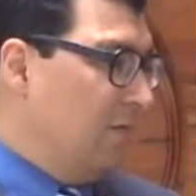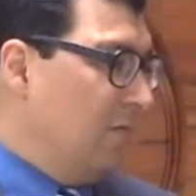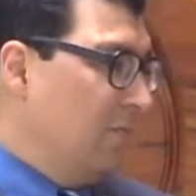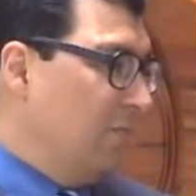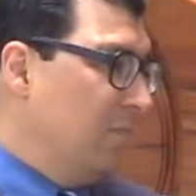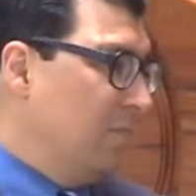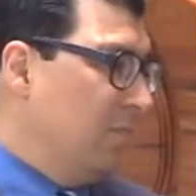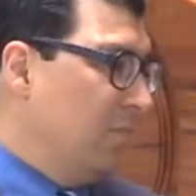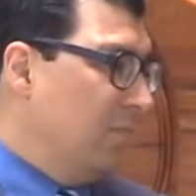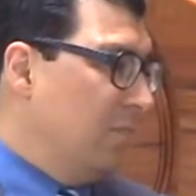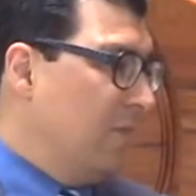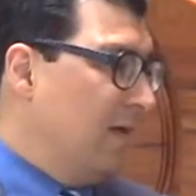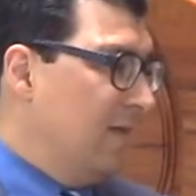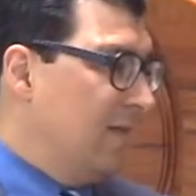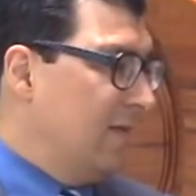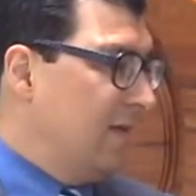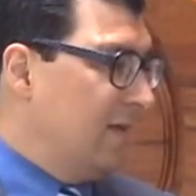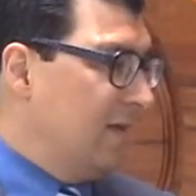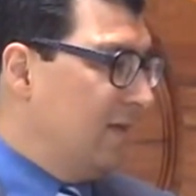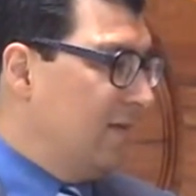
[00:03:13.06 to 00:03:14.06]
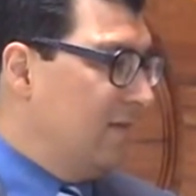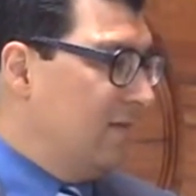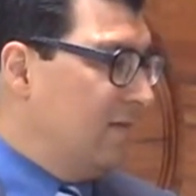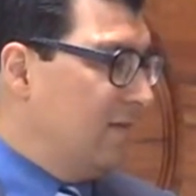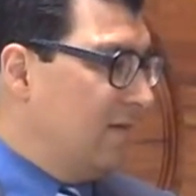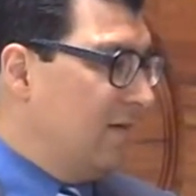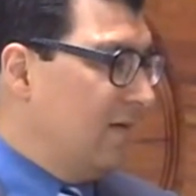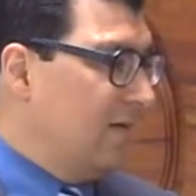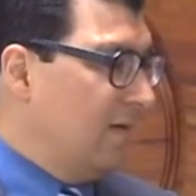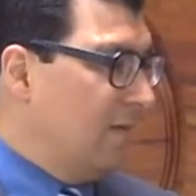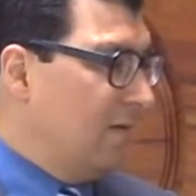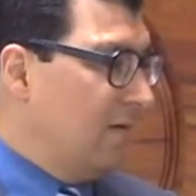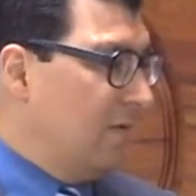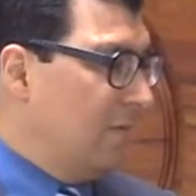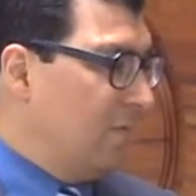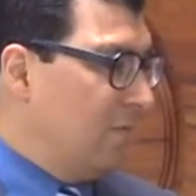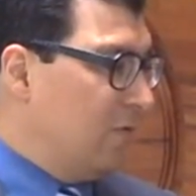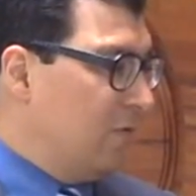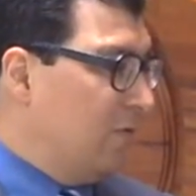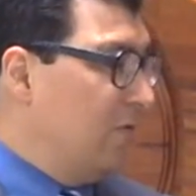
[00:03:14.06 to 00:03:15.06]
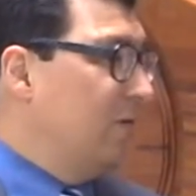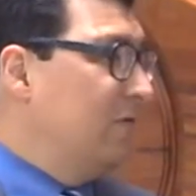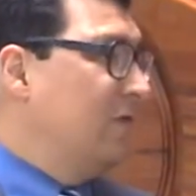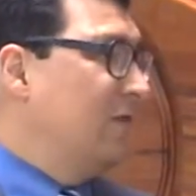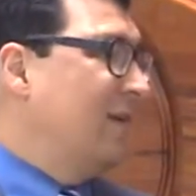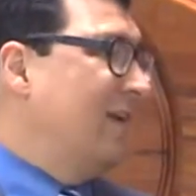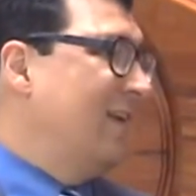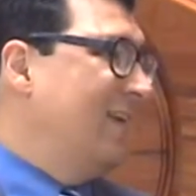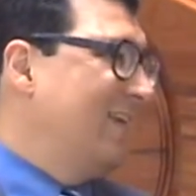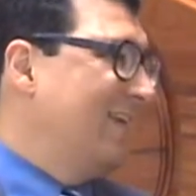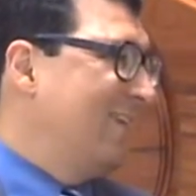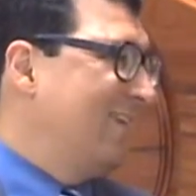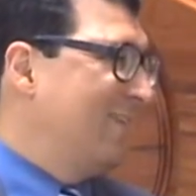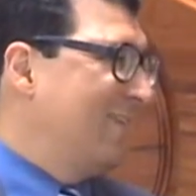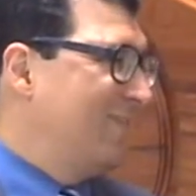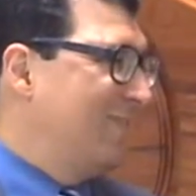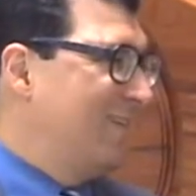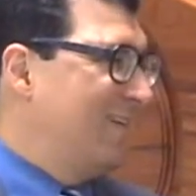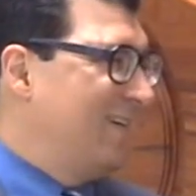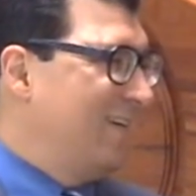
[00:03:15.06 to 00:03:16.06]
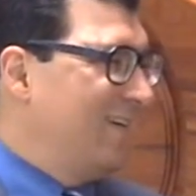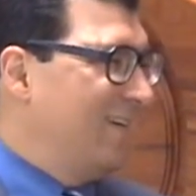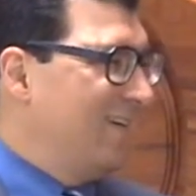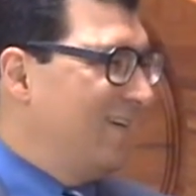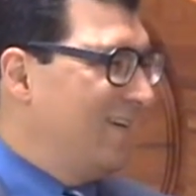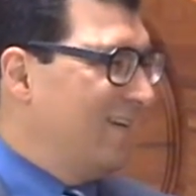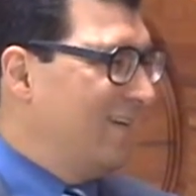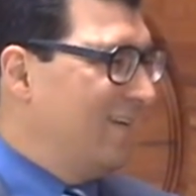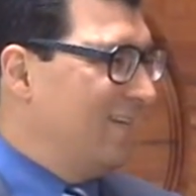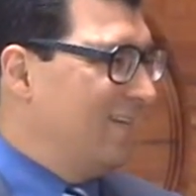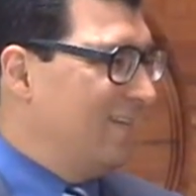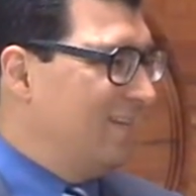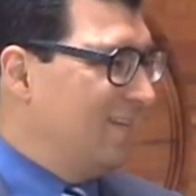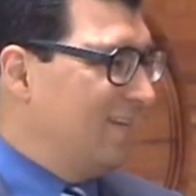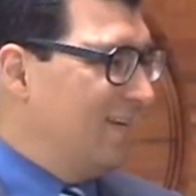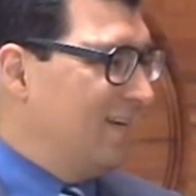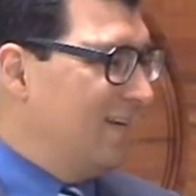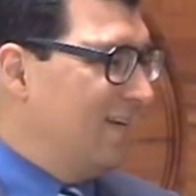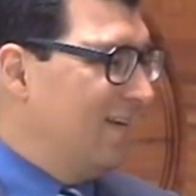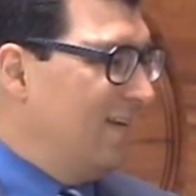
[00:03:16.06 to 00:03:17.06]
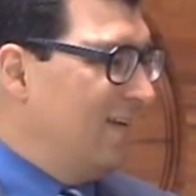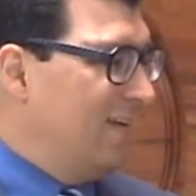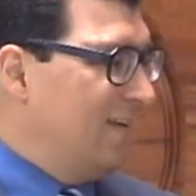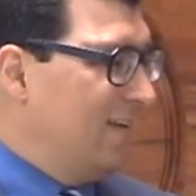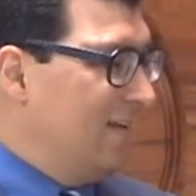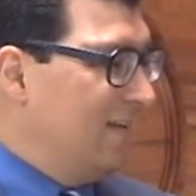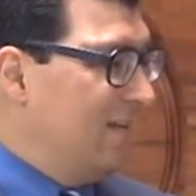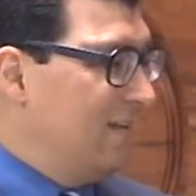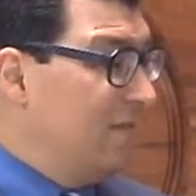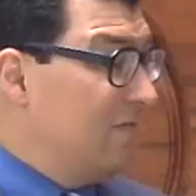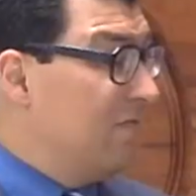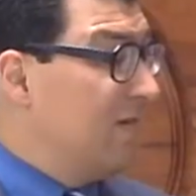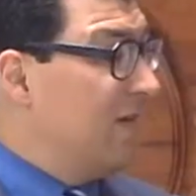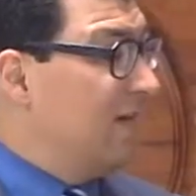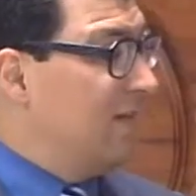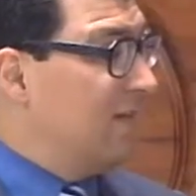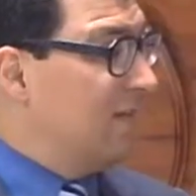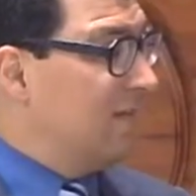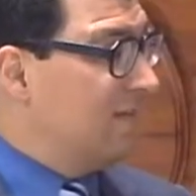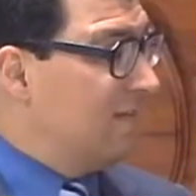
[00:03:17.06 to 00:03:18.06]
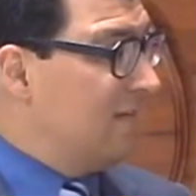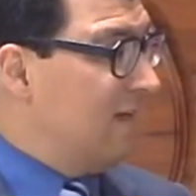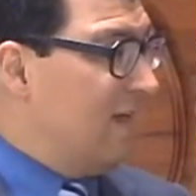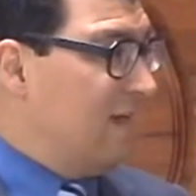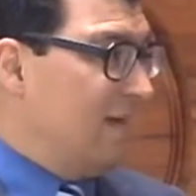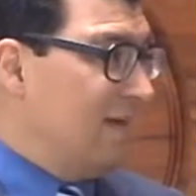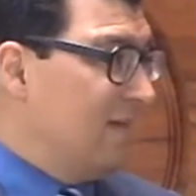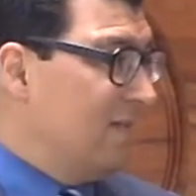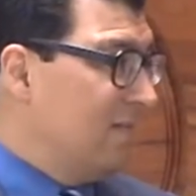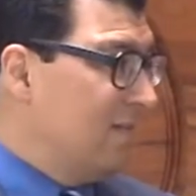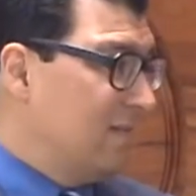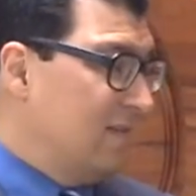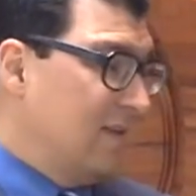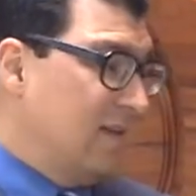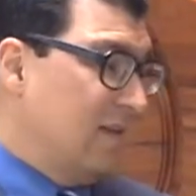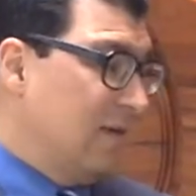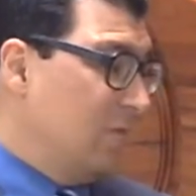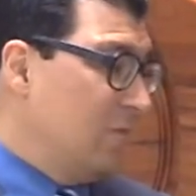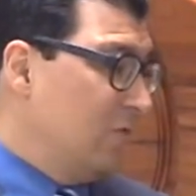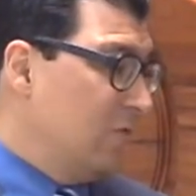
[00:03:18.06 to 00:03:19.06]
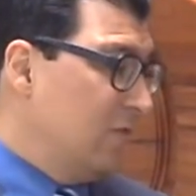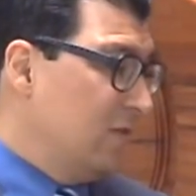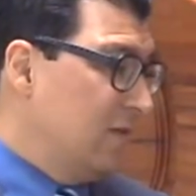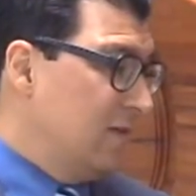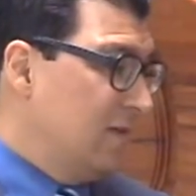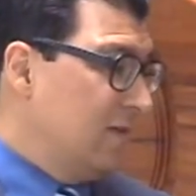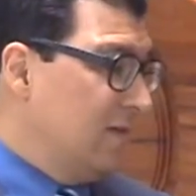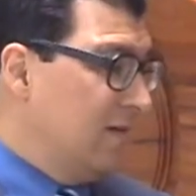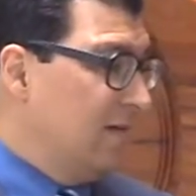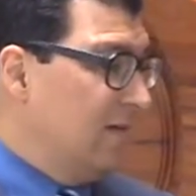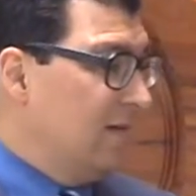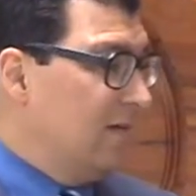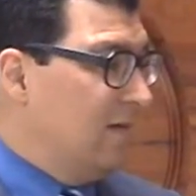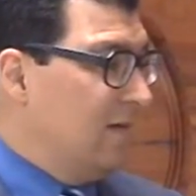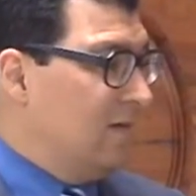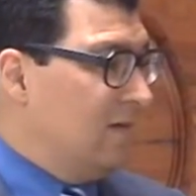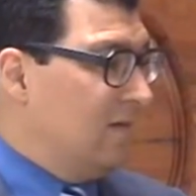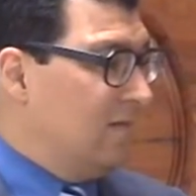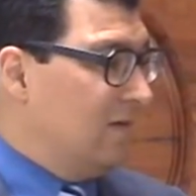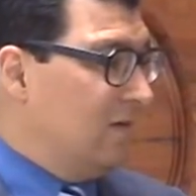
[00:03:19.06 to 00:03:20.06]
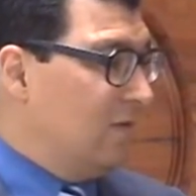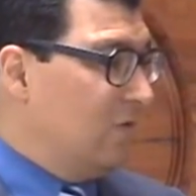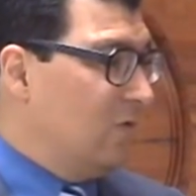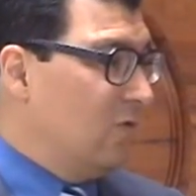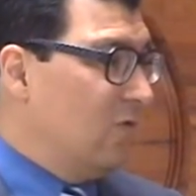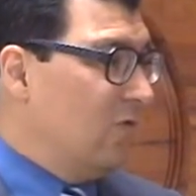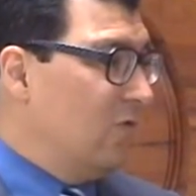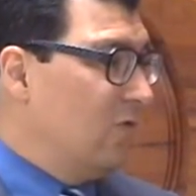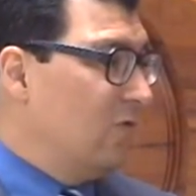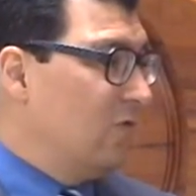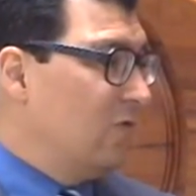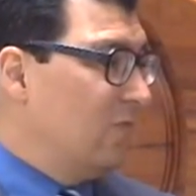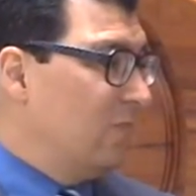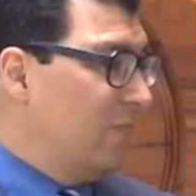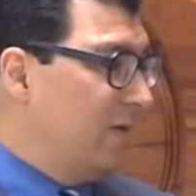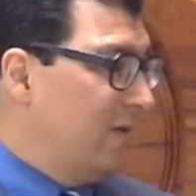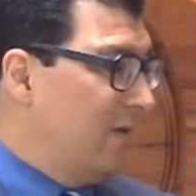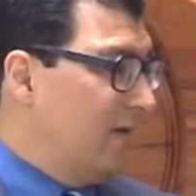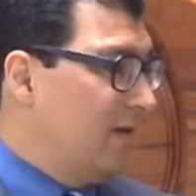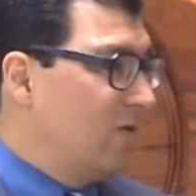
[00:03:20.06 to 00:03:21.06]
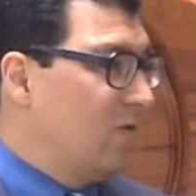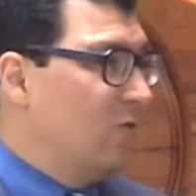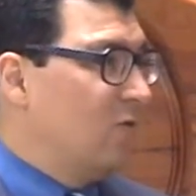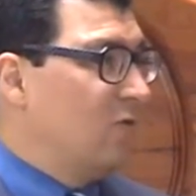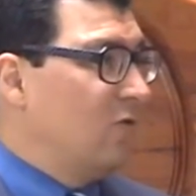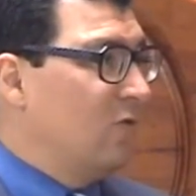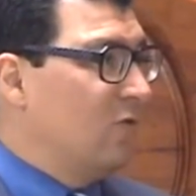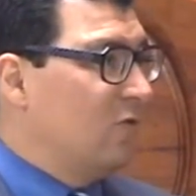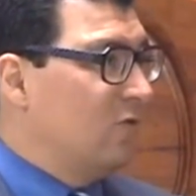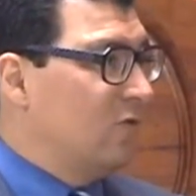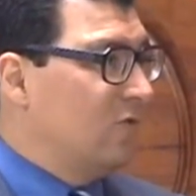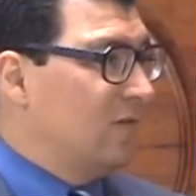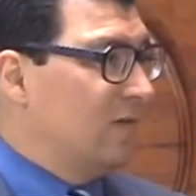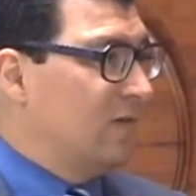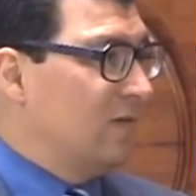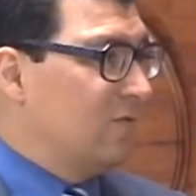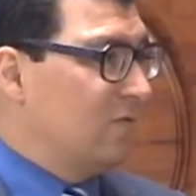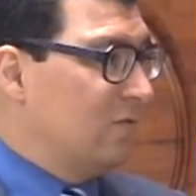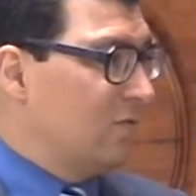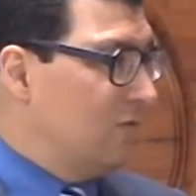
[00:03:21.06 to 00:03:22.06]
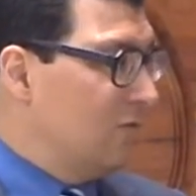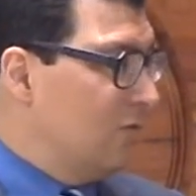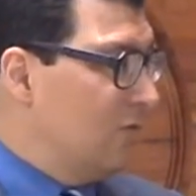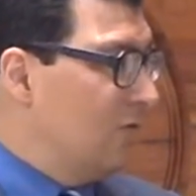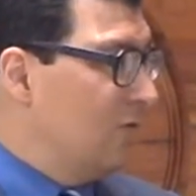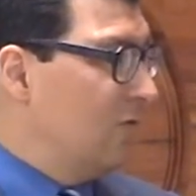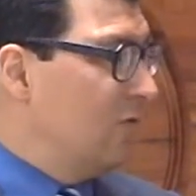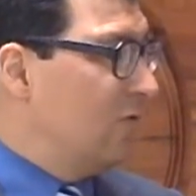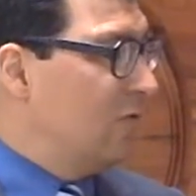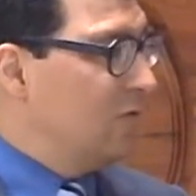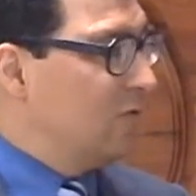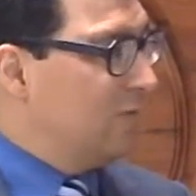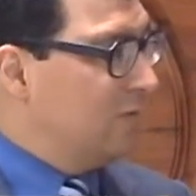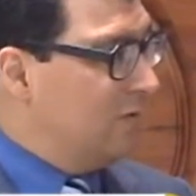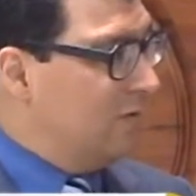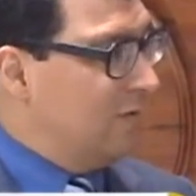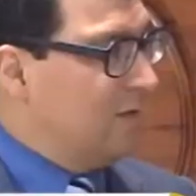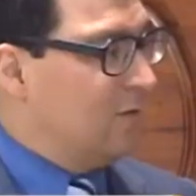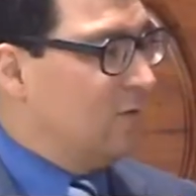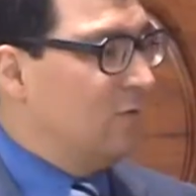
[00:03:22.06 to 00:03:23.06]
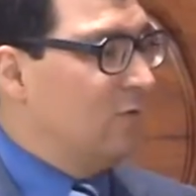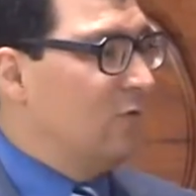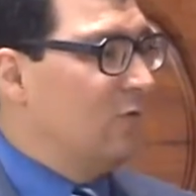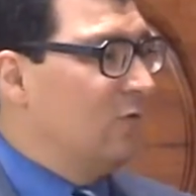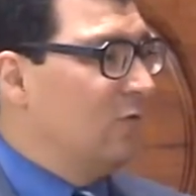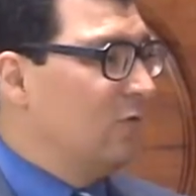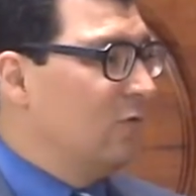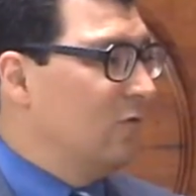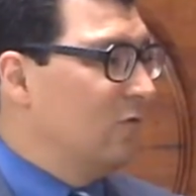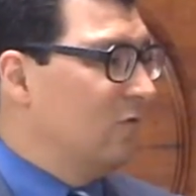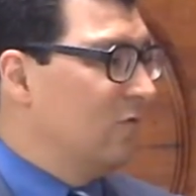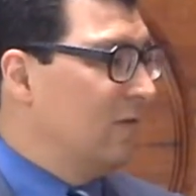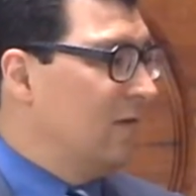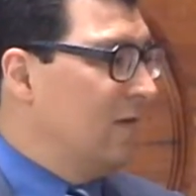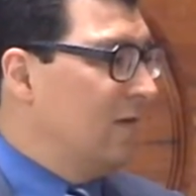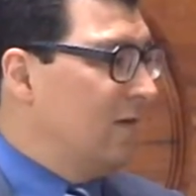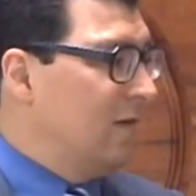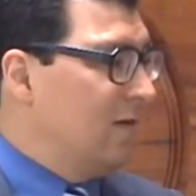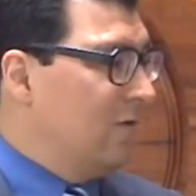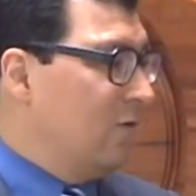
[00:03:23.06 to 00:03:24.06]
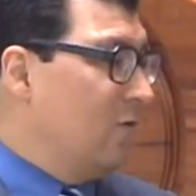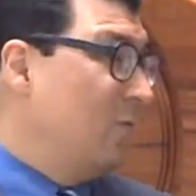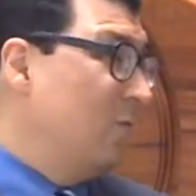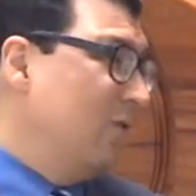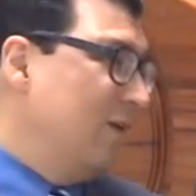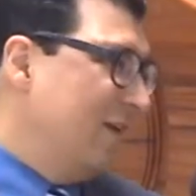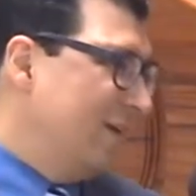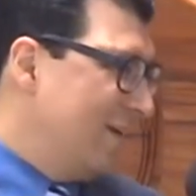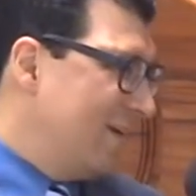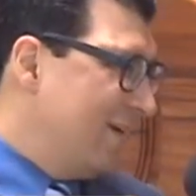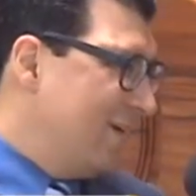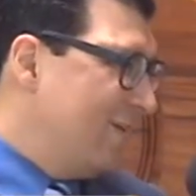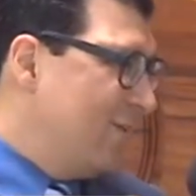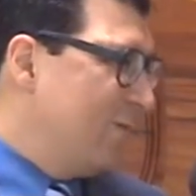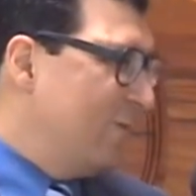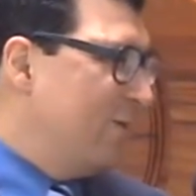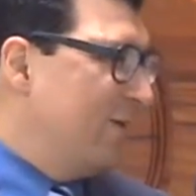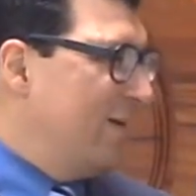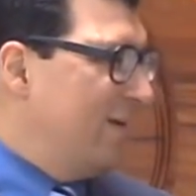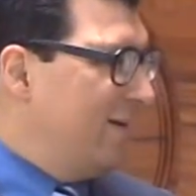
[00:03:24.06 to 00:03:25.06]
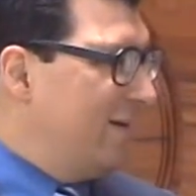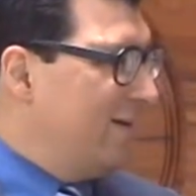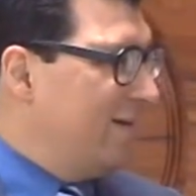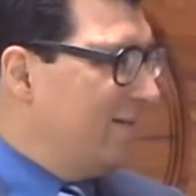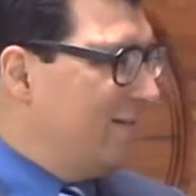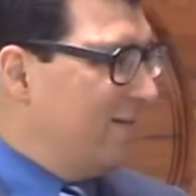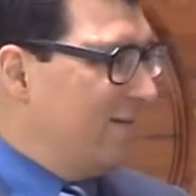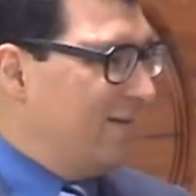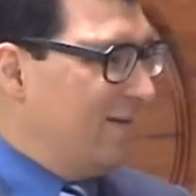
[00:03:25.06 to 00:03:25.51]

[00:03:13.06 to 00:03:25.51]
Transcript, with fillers: más de 15 profesionales Este, en diferentes áreas. Tenemos desde psicólogos, pedagogos, sociólogos, politólogos, comunicadores,